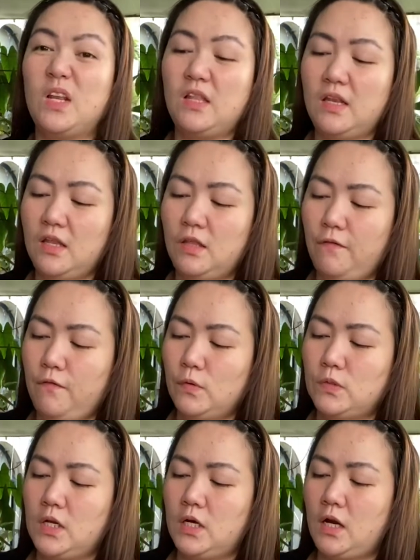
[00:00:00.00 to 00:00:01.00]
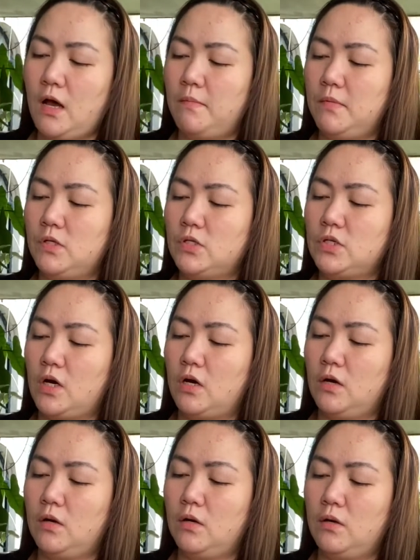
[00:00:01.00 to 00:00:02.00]
dinidifuse lang namin siya
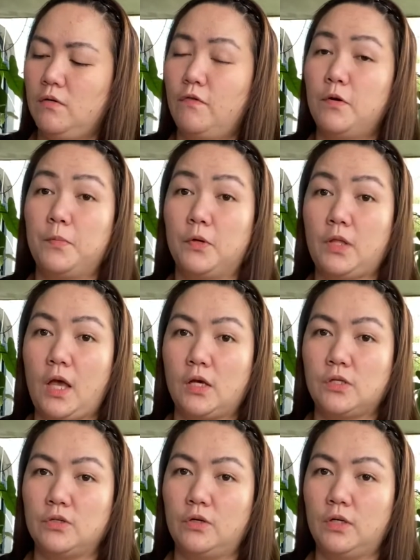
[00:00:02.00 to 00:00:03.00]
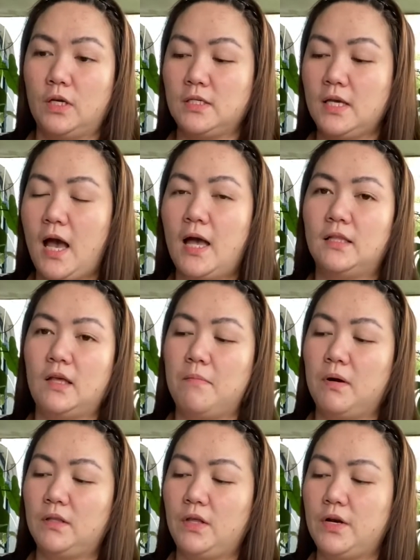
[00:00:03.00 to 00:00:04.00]
for protection kasi nga
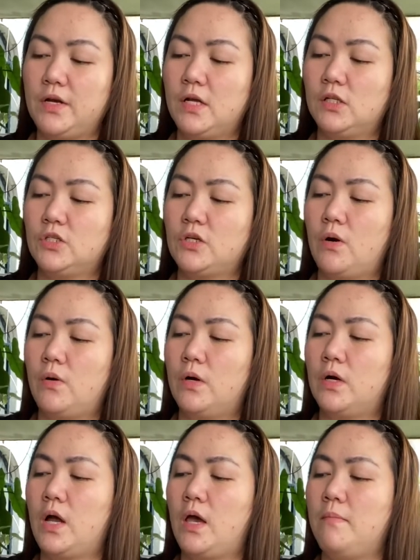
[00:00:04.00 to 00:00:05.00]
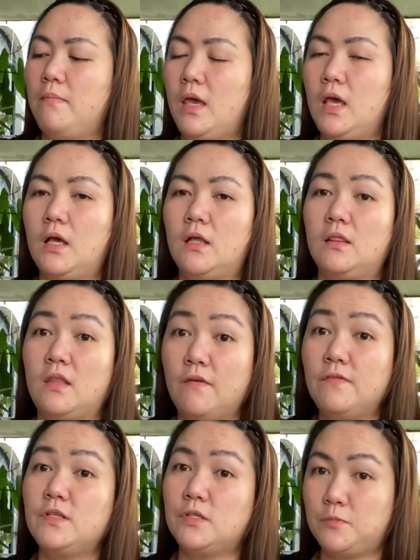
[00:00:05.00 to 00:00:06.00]
antibacterial siya or I make
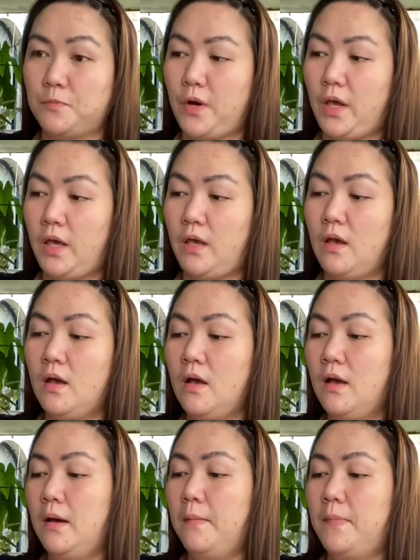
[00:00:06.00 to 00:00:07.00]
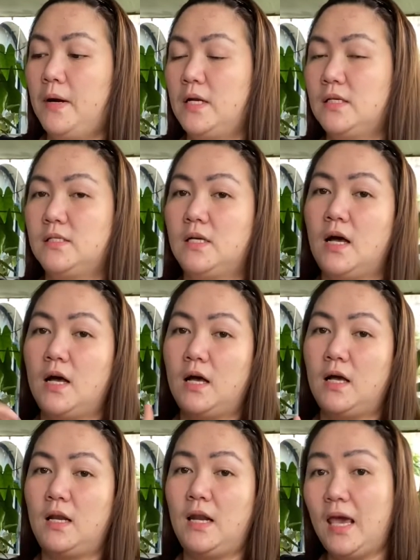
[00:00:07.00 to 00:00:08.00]
thieves spray para
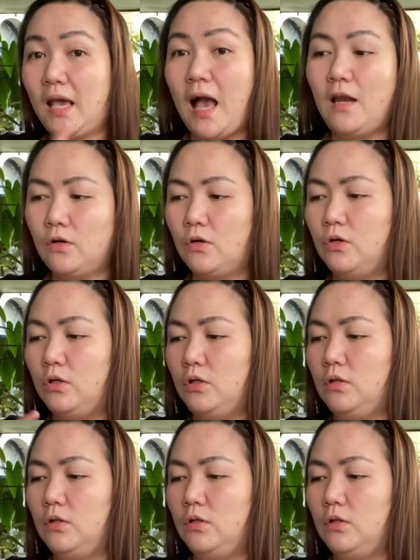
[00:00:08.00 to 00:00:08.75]
sa like alcohol.